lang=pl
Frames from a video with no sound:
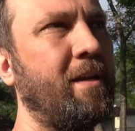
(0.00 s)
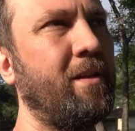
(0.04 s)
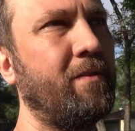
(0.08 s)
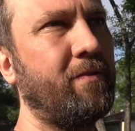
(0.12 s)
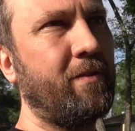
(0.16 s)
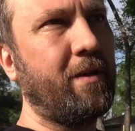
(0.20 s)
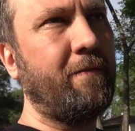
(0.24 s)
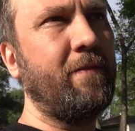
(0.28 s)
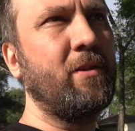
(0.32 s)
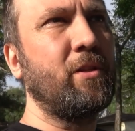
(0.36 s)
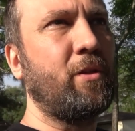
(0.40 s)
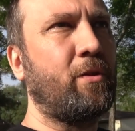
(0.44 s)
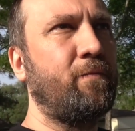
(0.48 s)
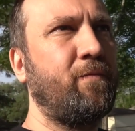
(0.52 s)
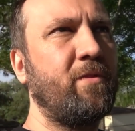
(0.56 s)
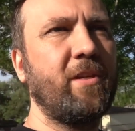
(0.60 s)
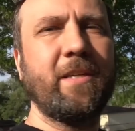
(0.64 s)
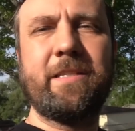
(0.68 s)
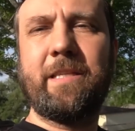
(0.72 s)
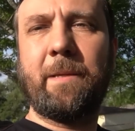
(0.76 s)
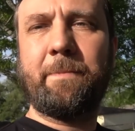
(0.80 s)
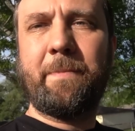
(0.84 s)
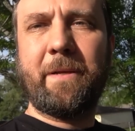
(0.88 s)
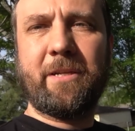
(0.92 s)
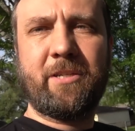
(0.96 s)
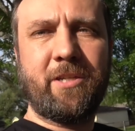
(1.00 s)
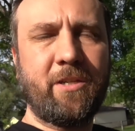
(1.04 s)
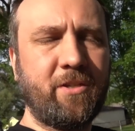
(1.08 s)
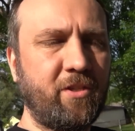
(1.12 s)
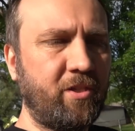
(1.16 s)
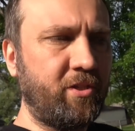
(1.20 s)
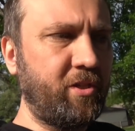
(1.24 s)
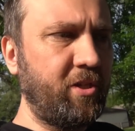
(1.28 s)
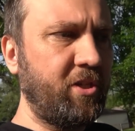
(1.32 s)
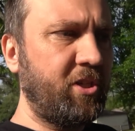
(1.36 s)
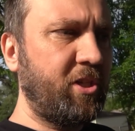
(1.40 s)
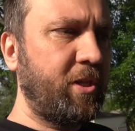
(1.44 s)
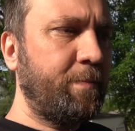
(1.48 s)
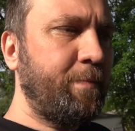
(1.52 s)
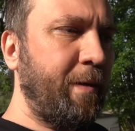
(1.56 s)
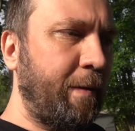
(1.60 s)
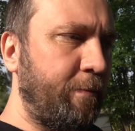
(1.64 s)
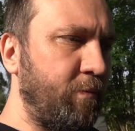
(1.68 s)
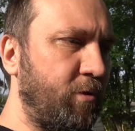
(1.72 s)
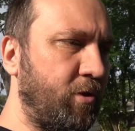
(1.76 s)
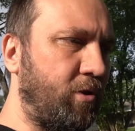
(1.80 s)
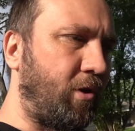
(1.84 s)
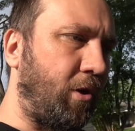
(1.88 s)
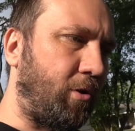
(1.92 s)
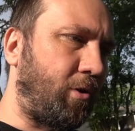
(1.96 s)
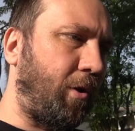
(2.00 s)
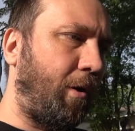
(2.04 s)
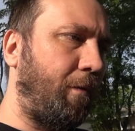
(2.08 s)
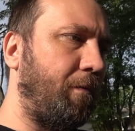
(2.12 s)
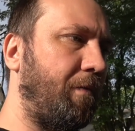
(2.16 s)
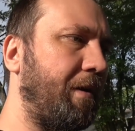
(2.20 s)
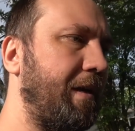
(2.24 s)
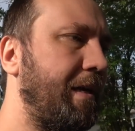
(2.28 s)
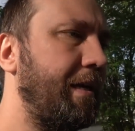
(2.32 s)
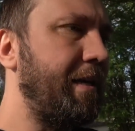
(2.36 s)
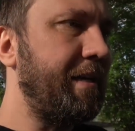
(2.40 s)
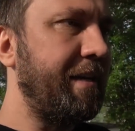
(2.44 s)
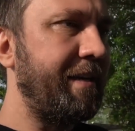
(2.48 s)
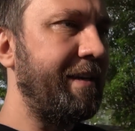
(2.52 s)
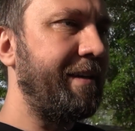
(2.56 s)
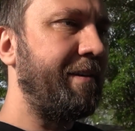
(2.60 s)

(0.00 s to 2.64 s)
No więc o 21.30 byłem już gotowy.